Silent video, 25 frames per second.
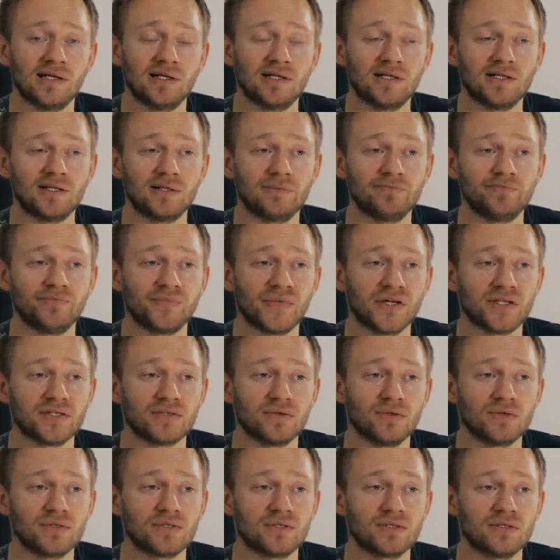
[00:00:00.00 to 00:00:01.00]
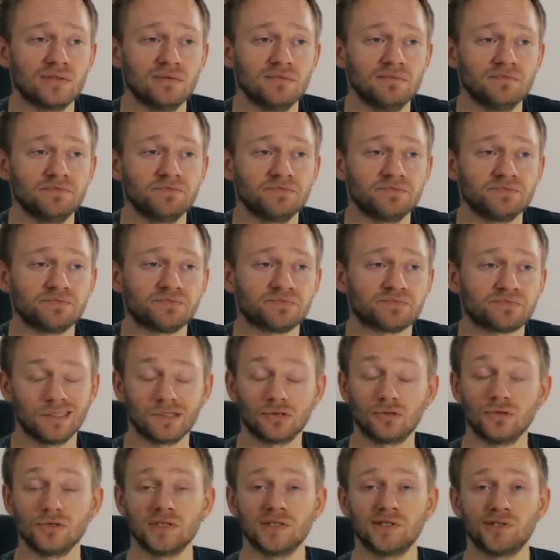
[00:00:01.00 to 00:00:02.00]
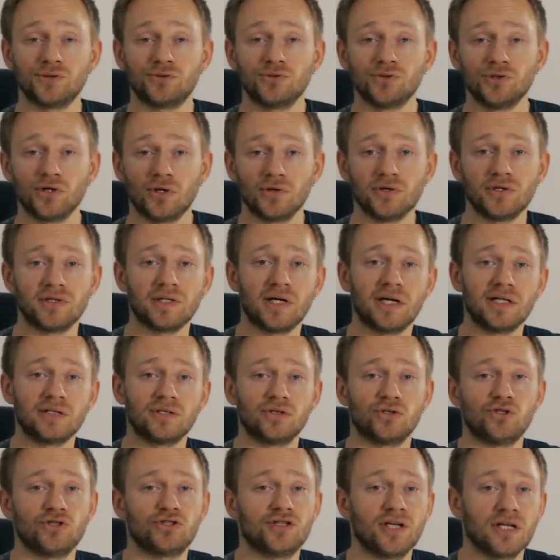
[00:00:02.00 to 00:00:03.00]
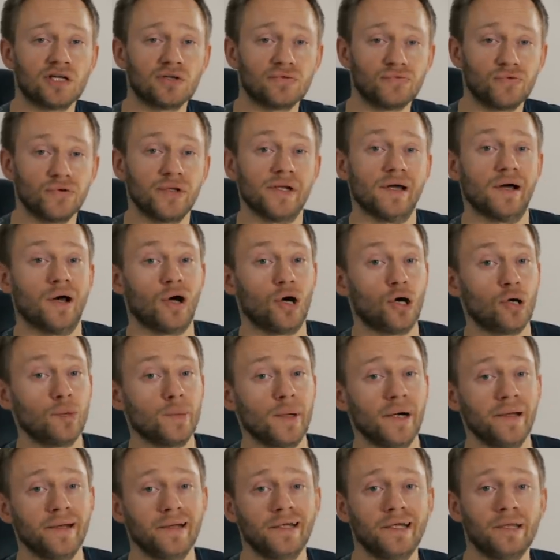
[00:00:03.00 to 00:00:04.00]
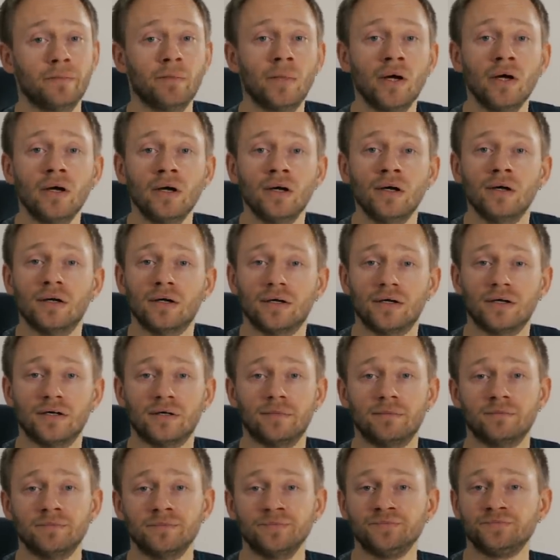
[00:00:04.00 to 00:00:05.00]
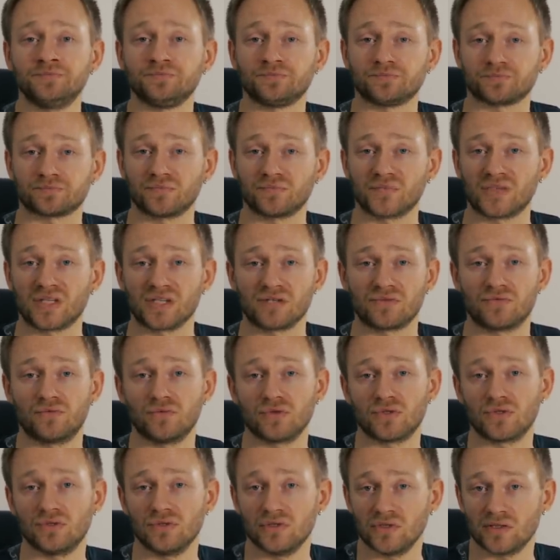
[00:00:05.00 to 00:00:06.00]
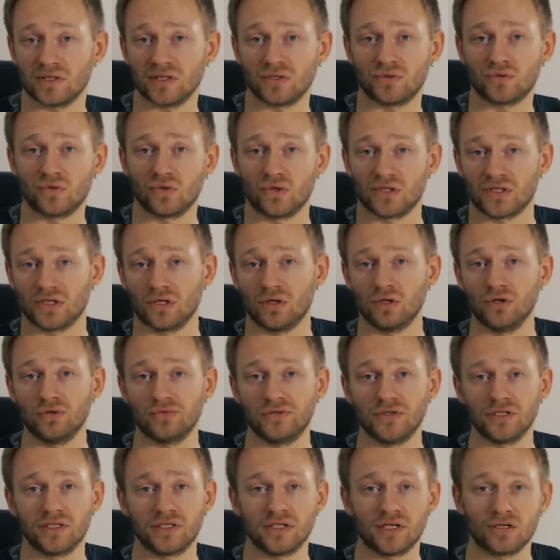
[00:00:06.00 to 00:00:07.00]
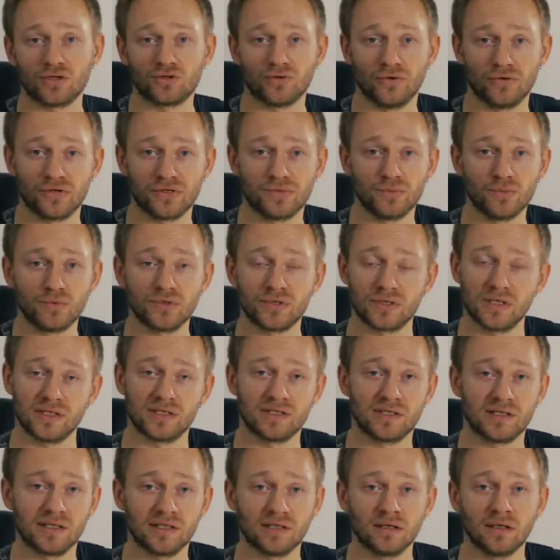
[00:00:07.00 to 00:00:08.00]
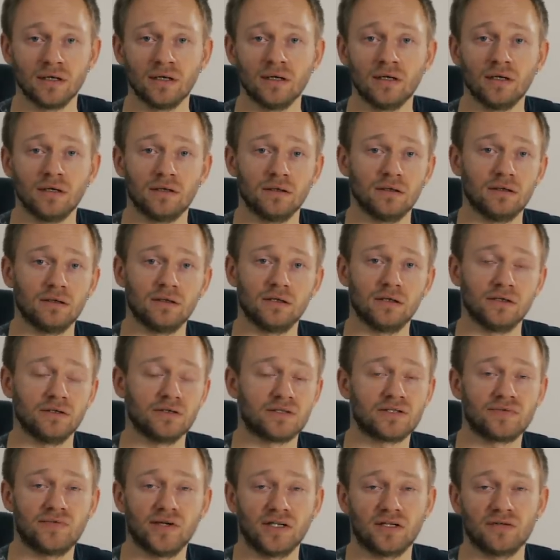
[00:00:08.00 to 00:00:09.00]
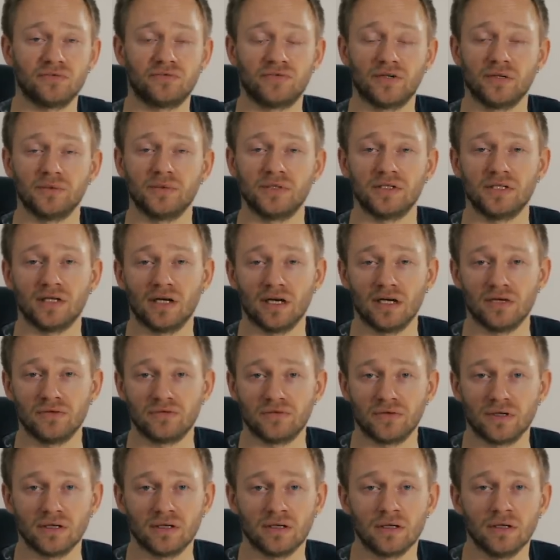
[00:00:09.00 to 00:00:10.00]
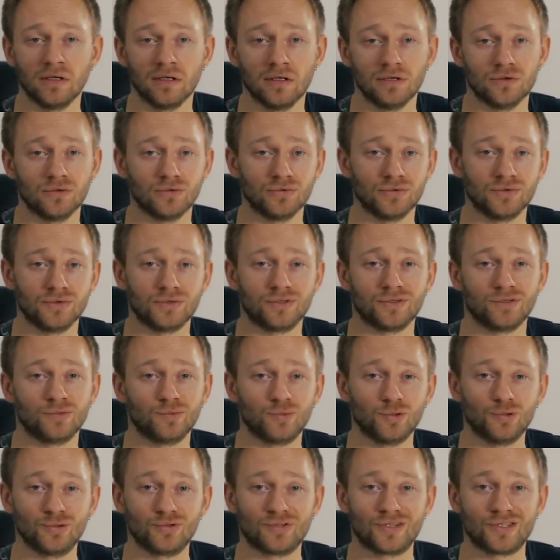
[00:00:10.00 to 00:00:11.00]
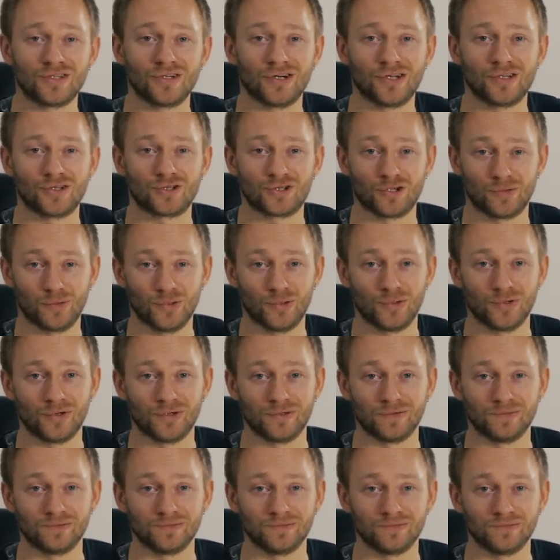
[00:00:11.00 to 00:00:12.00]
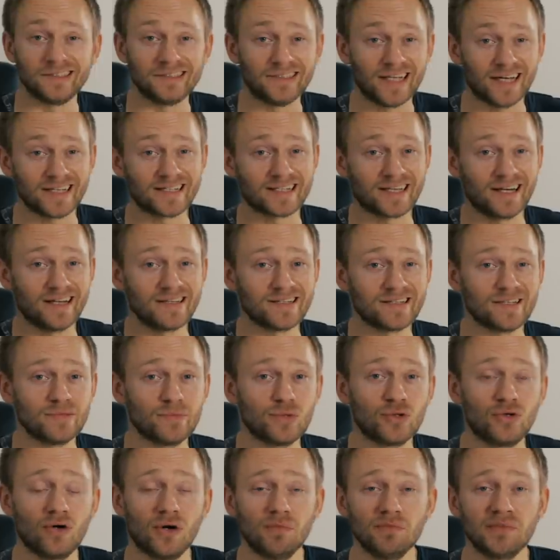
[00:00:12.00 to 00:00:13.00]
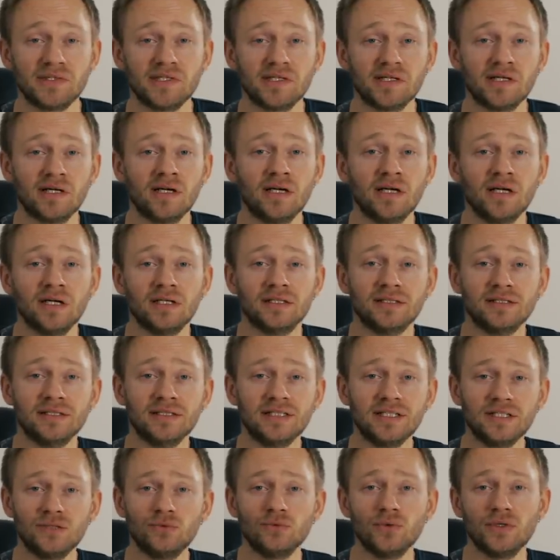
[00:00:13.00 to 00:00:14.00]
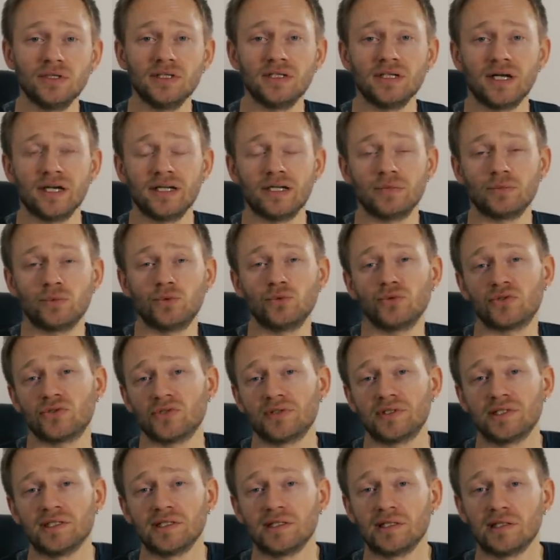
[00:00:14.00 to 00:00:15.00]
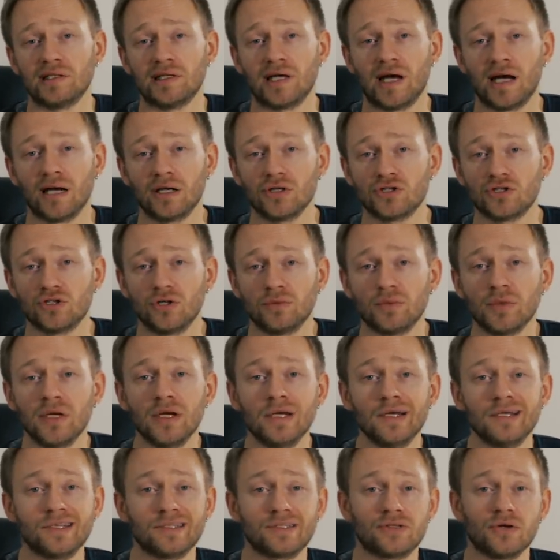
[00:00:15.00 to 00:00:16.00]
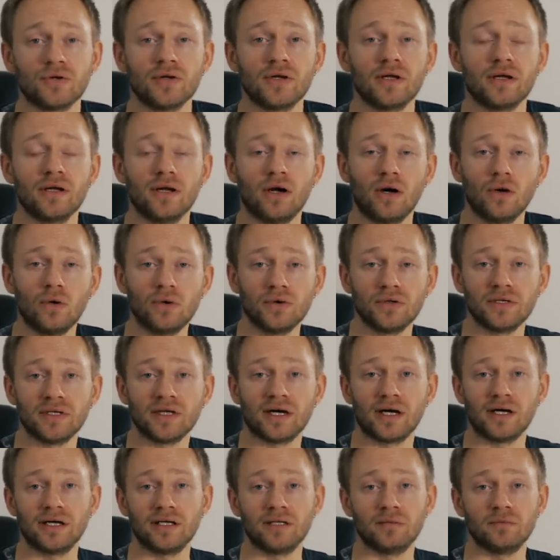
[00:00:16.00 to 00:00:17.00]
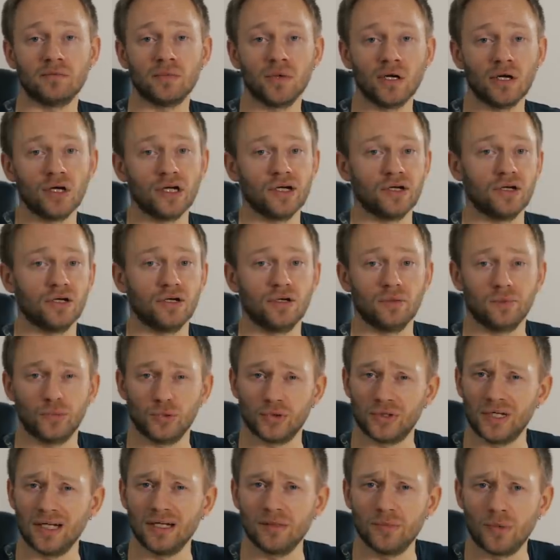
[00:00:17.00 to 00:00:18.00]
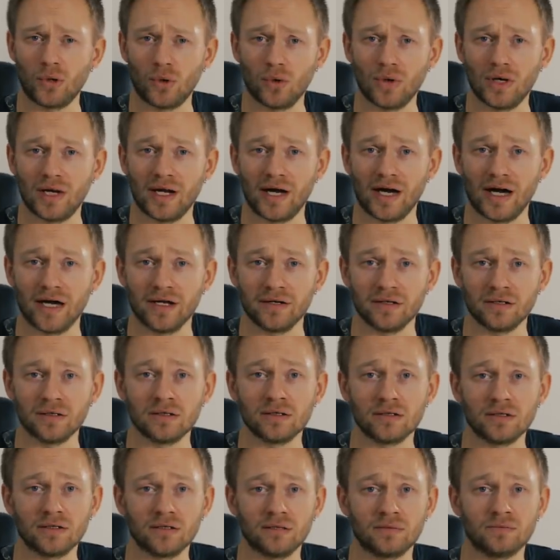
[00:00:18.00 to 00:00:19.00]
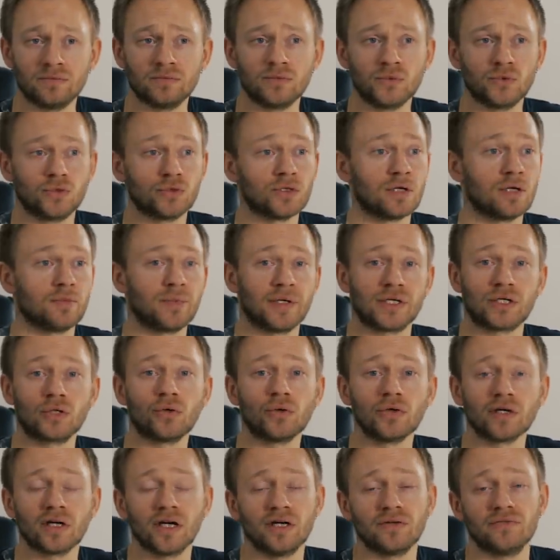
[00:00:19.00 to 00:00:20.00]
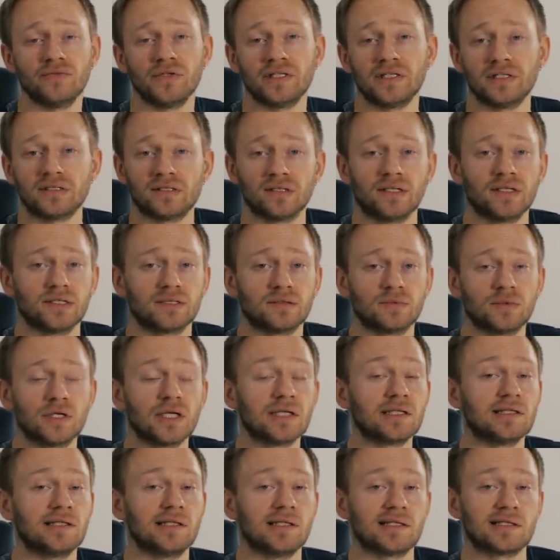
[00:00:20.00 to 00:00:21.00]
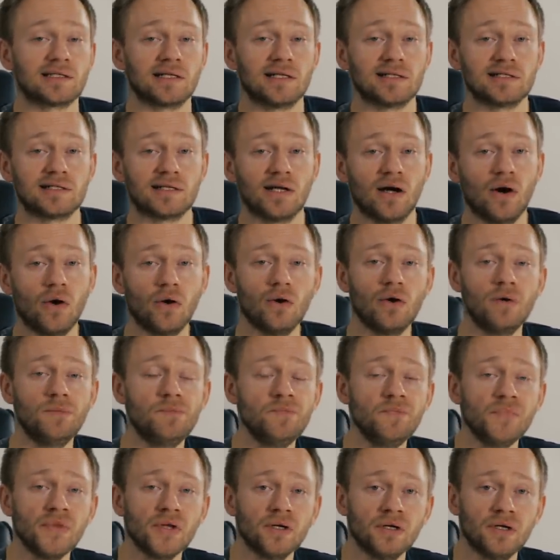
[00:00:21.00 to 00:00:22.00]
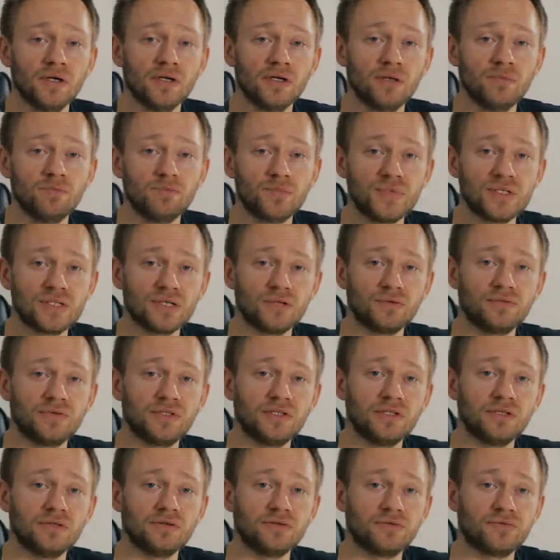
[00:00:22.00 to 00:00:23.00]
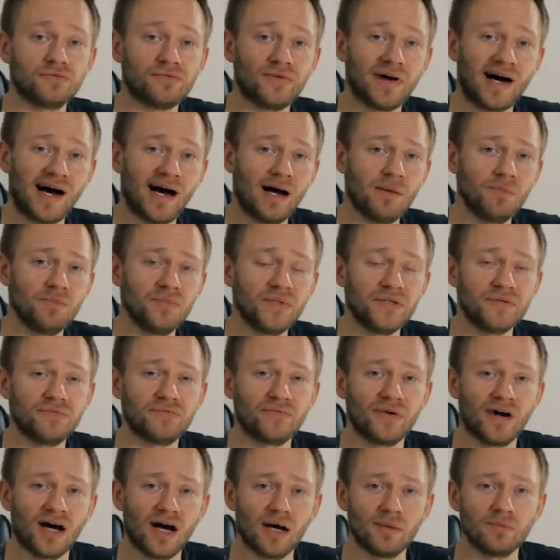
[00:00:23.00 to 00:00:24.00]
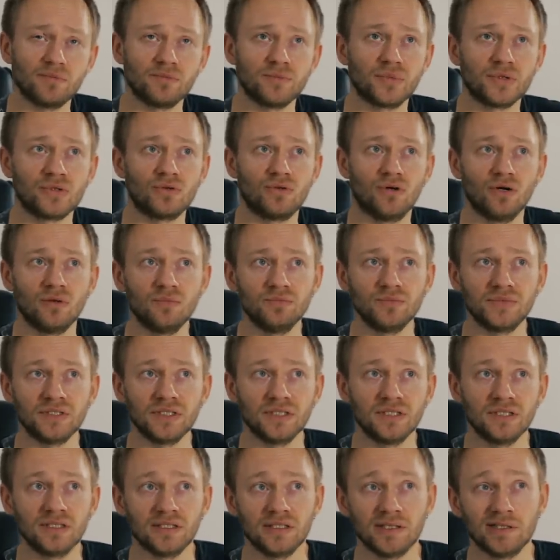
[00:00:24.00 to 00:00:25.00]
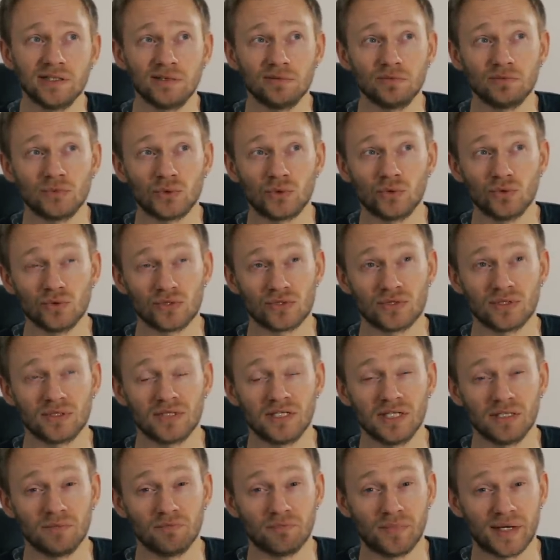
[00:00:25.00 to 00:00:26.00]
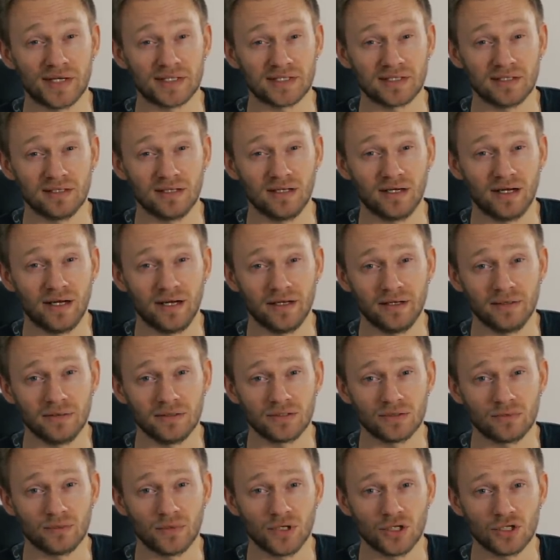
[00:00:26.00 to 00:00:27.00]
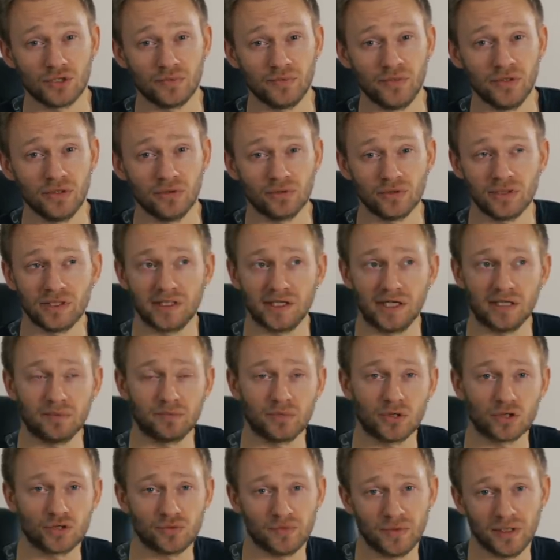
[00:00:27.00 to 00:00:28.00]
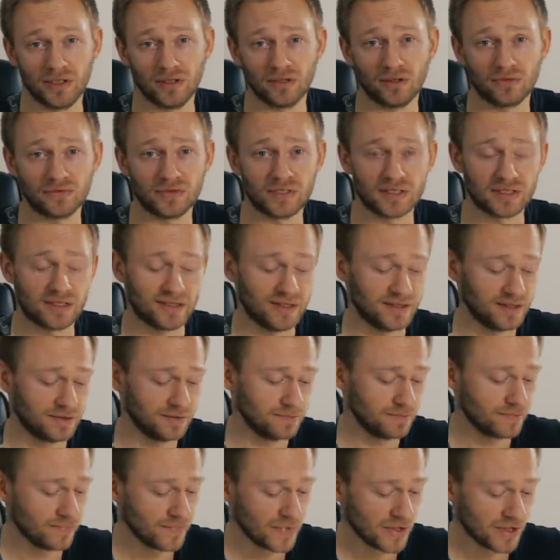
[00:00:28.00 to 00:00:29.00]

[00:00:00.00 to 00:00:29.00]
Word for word: Ähm, ansonsten, dann könnt ihr natürlich auch noch eine alte Tischdecke von der Oma nehmen. Ähm, das funktioniert natürlich auch, wenn ihr da ein schönes Muster seht. Äh, zweckentfremdet die einfach und äh, benutzt die als Schablone. Das Ganze bekommt ihr nicht nur in einem gut sortierten Nagelshop, sondern auch in einem äh, Modellbauladen ähm, oder bei Konrad, wie gesagt, kriegt ihr das Ganze auch. Ähm, bis auf die Farben, die Farben bekommt ihr in einem gut sortierten Bastelladen zum Beispiel oder direkt bei Schminke auf der Seite.